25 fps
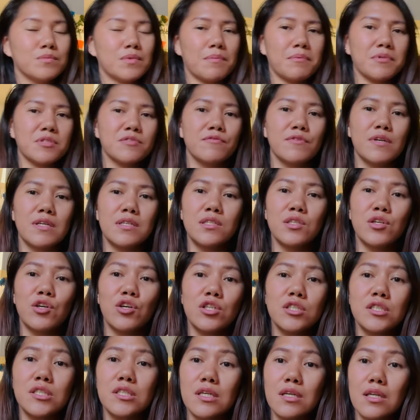Tapos very
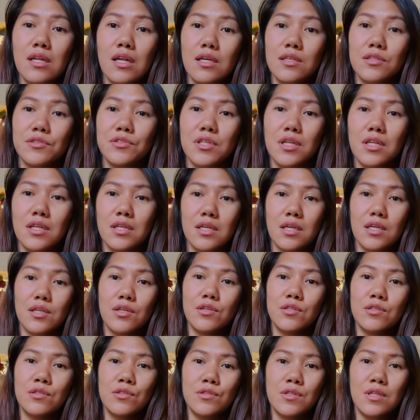konti lang yung nilagay
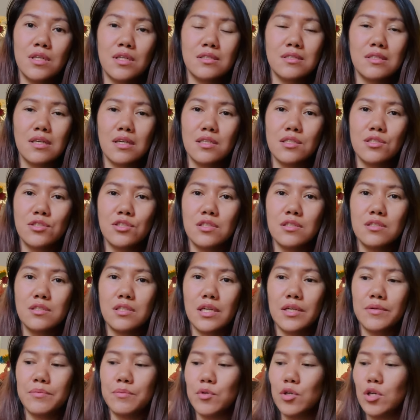ko dun lang sa kitchen
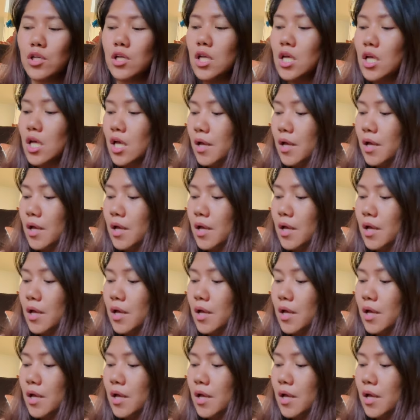table.